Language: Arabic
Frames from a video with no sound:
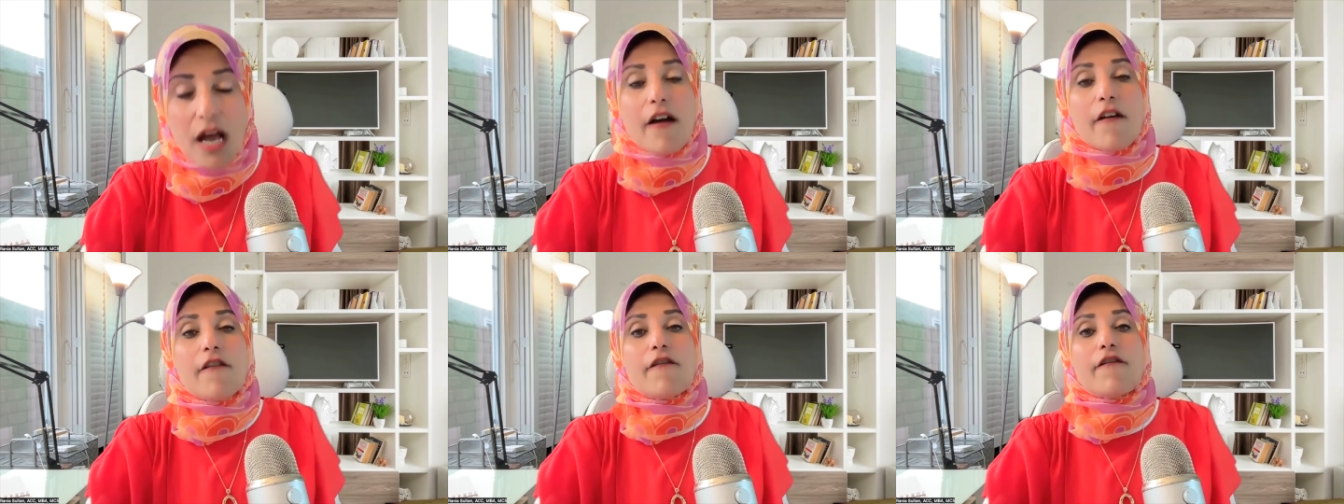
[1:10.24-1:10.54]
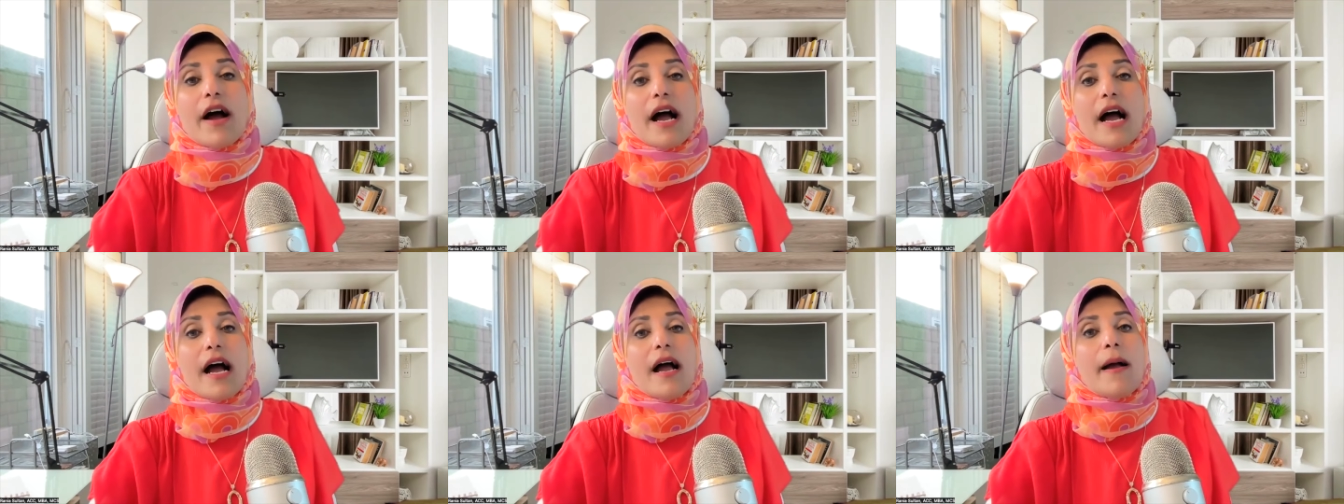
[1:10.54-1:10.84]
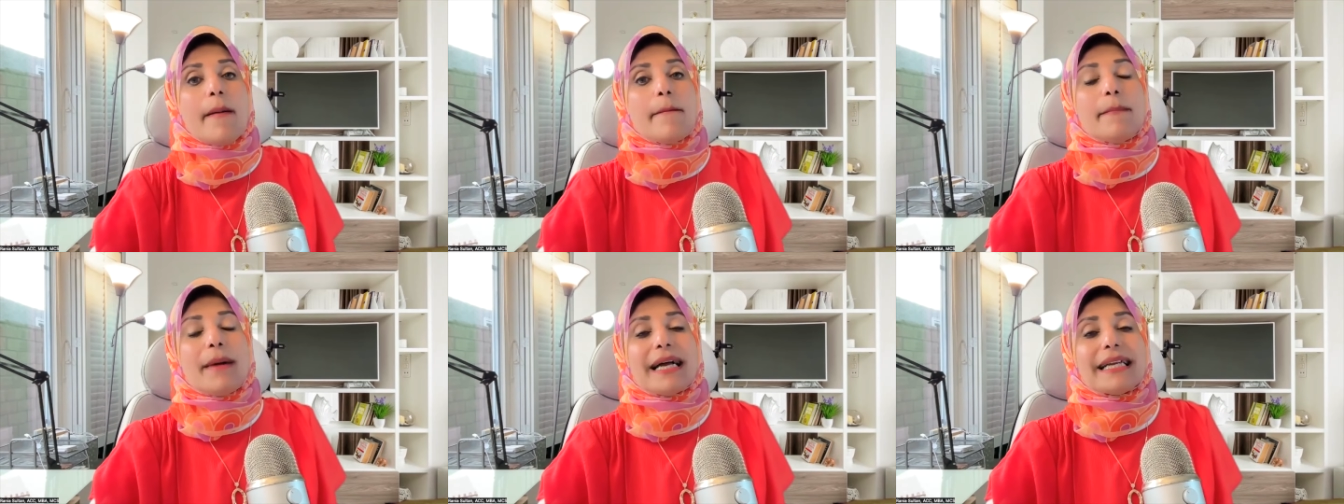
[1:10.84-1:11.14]

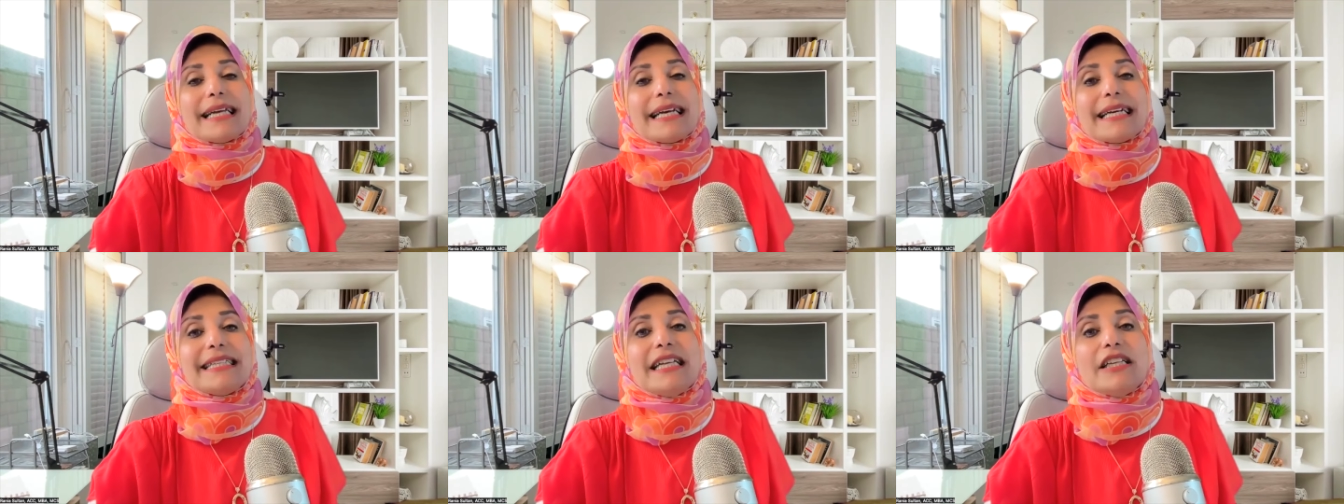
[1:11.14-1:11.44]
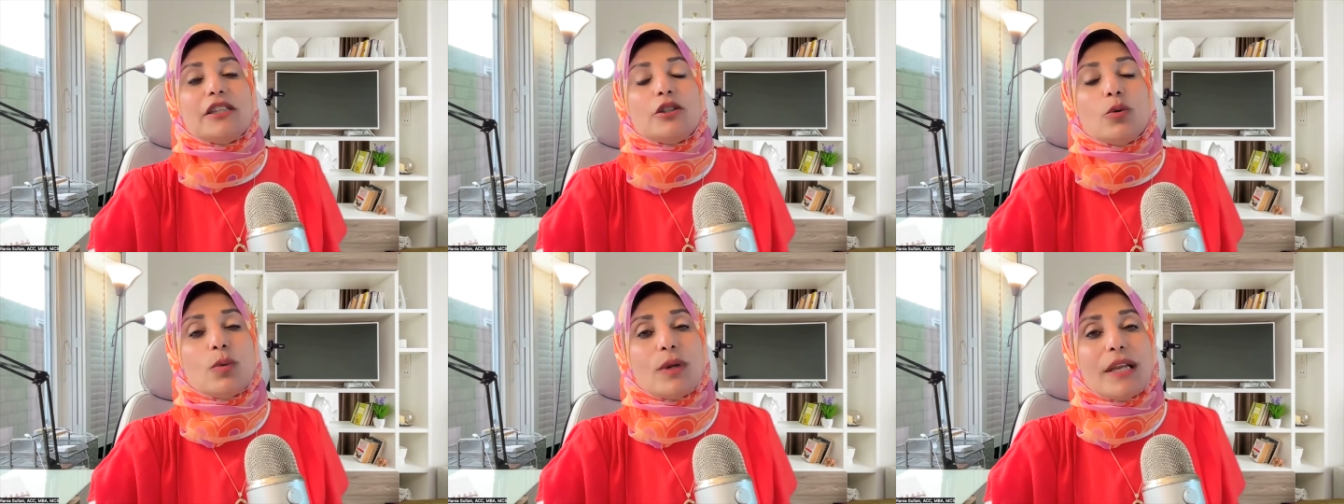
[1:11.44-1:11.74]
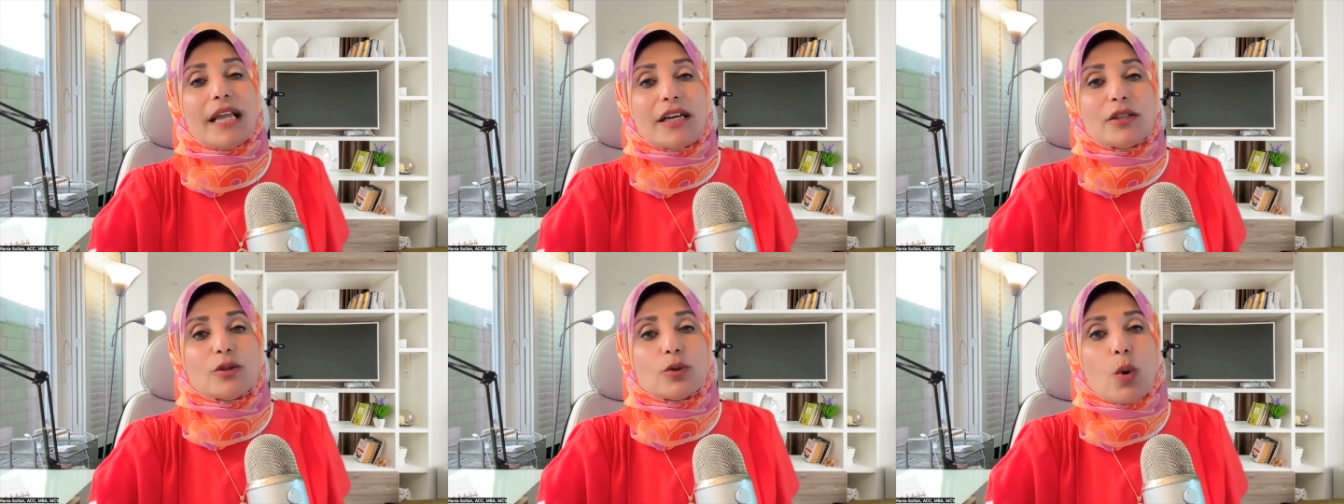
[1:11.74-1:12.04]
فمعنى كده ان
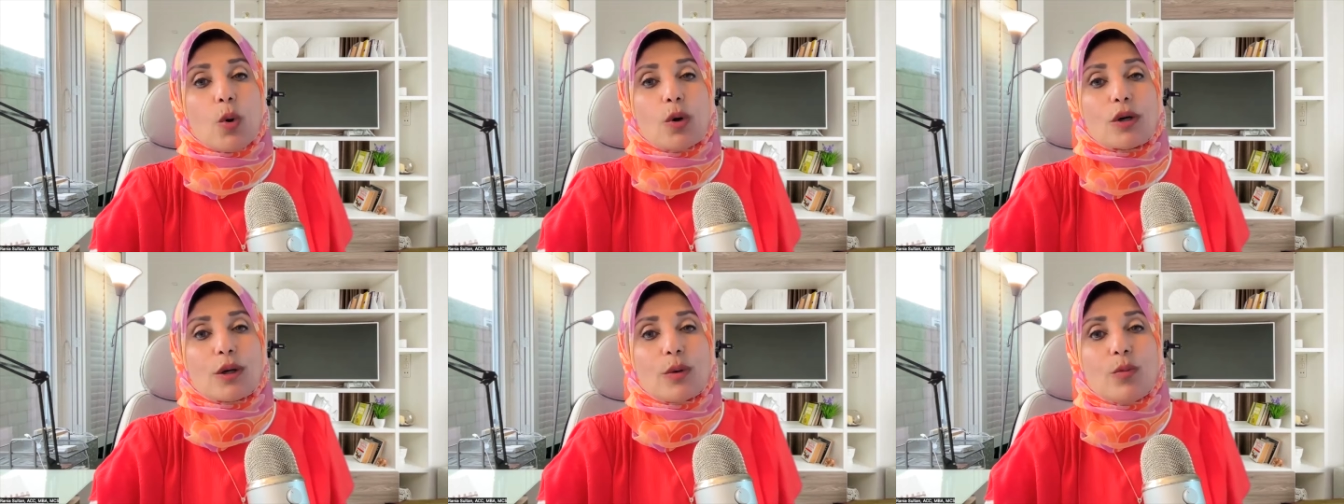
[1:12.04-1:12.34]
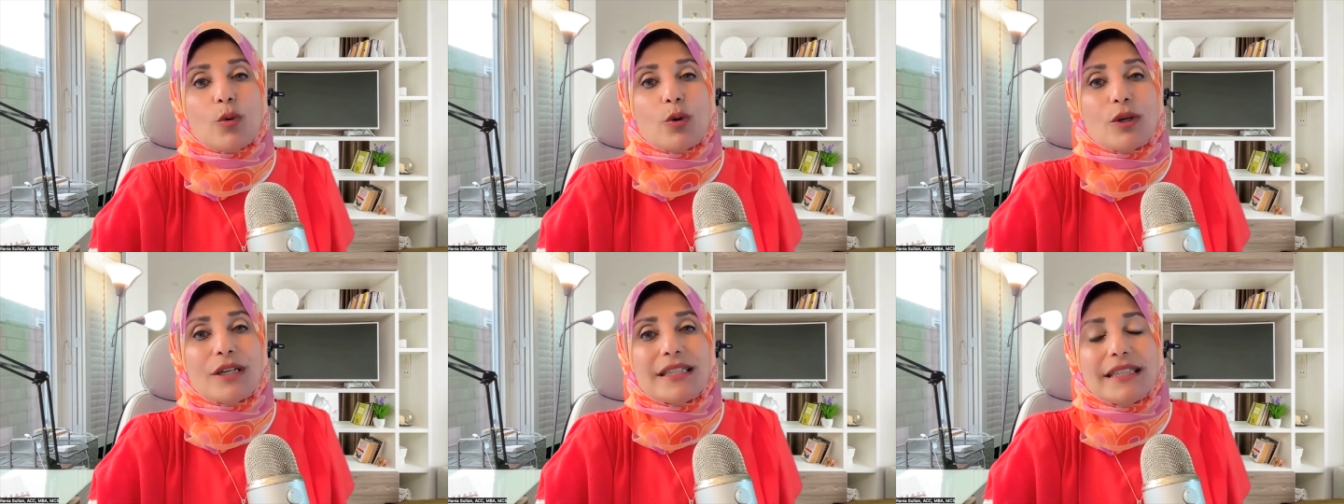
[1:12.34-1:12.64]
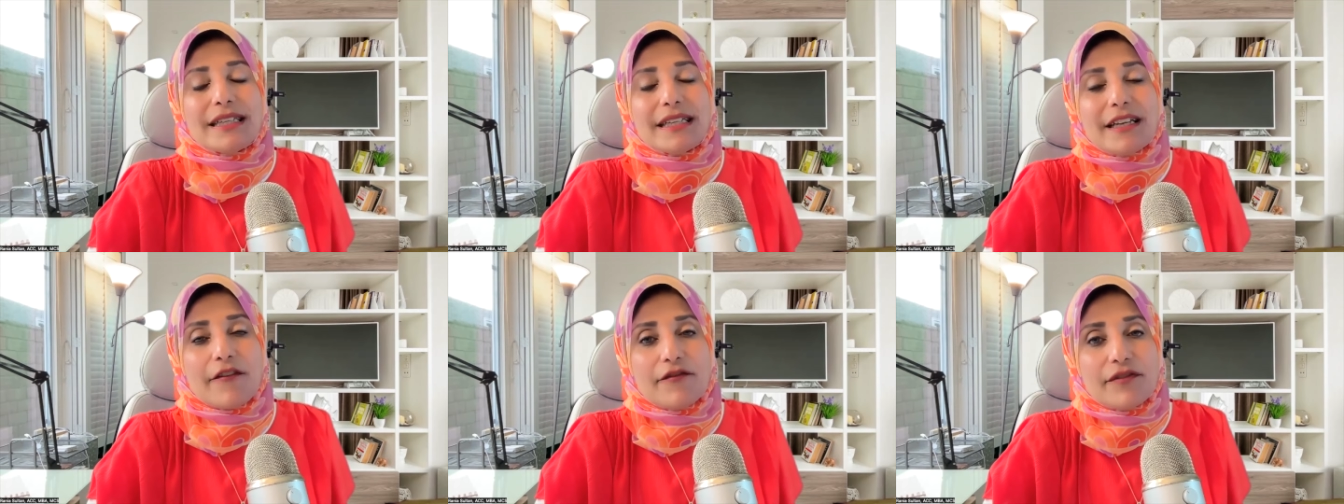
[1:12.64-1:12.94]
ولايات اخرى ممكن
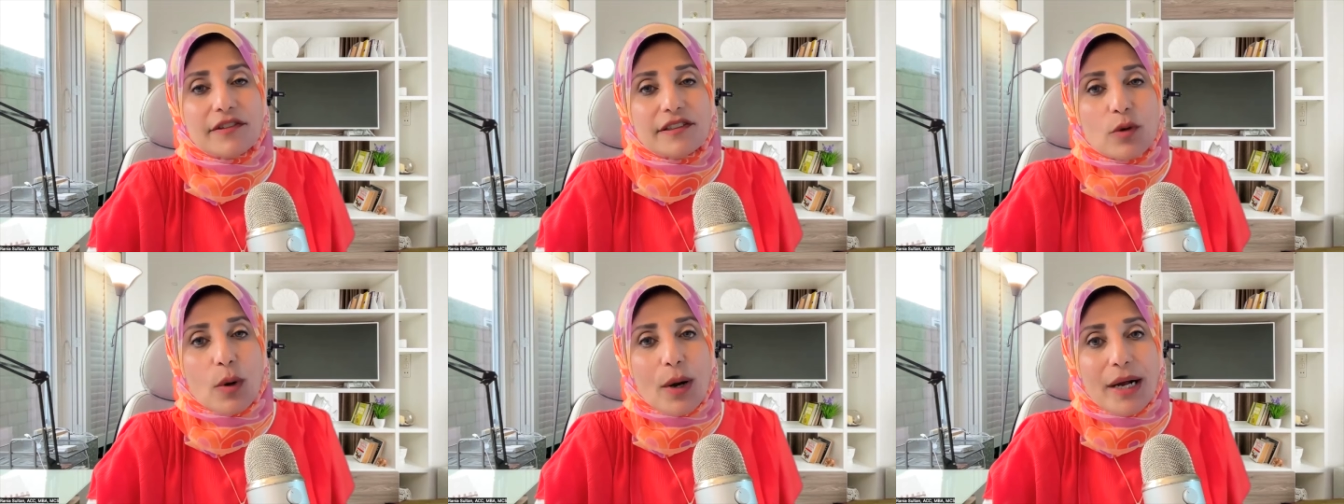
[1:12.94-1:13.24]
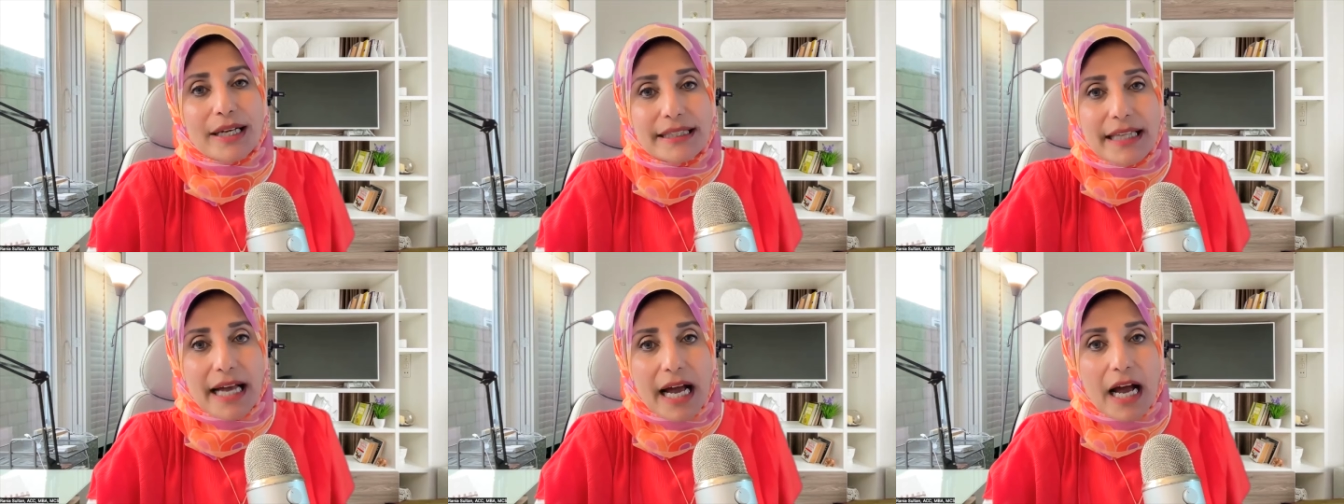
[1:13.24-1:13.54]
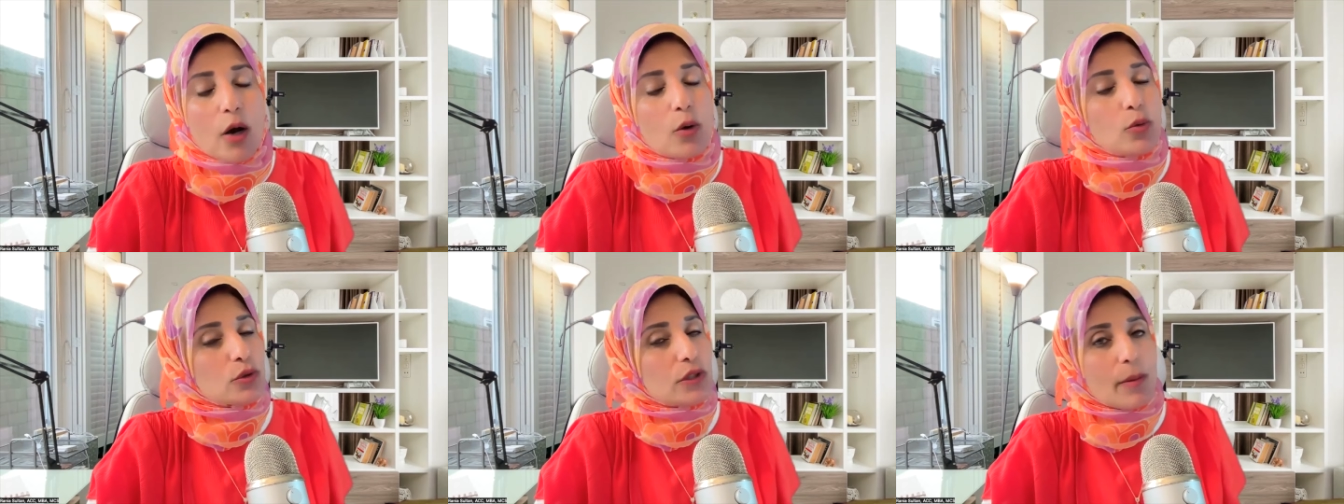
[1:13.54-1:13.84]
تنفذه
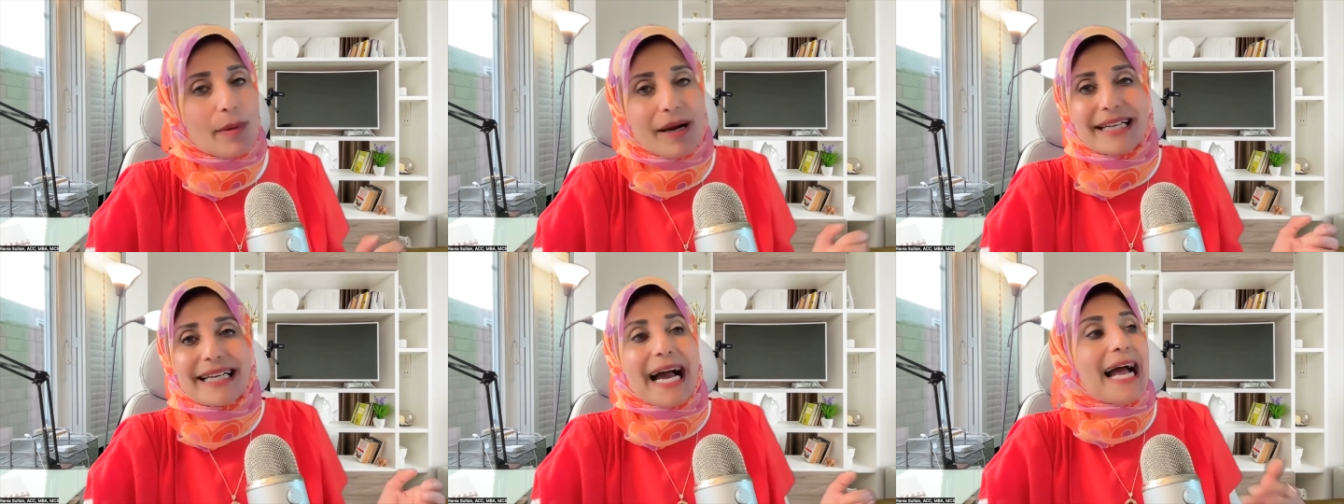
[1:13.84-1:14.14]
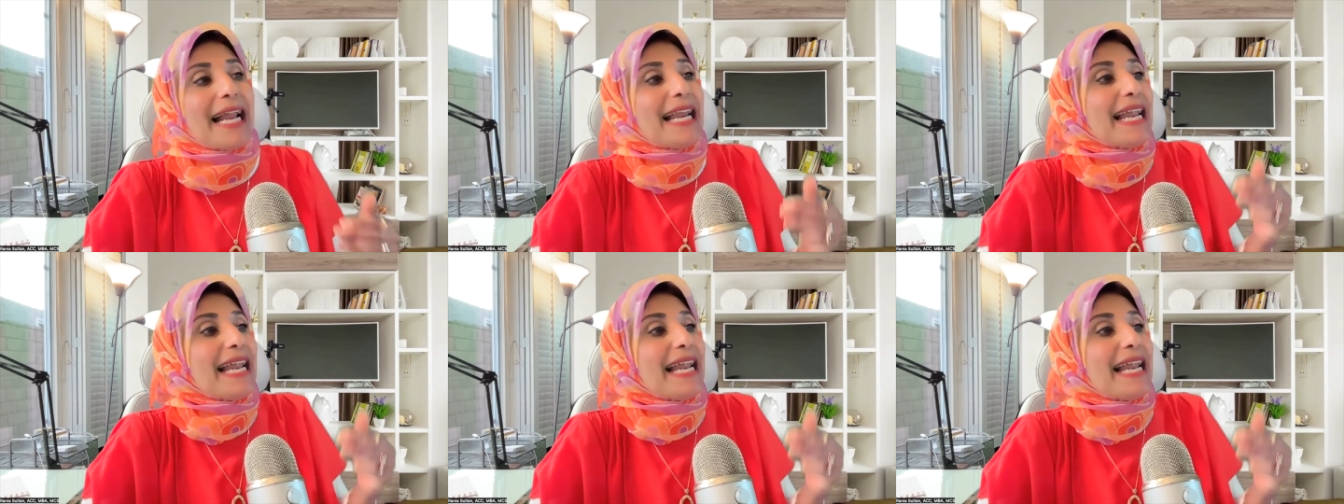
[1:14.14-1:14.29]
عندها وطبعا على